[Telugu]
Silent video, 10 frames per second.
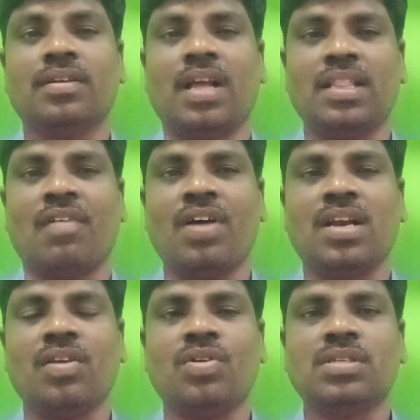అంటే
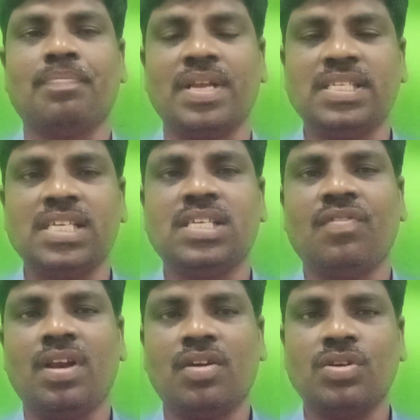అవార్డుల కోసం పనిచేసే
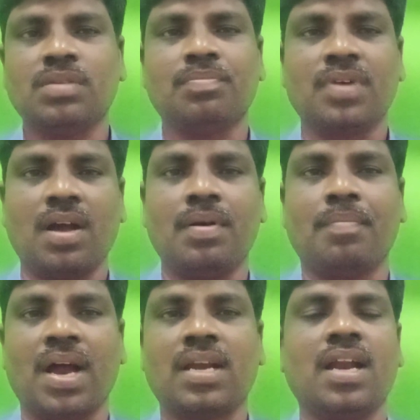వాళ్ళ కోసం
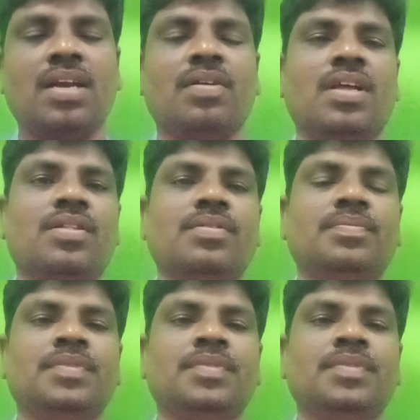మాట్లాడడం లేదు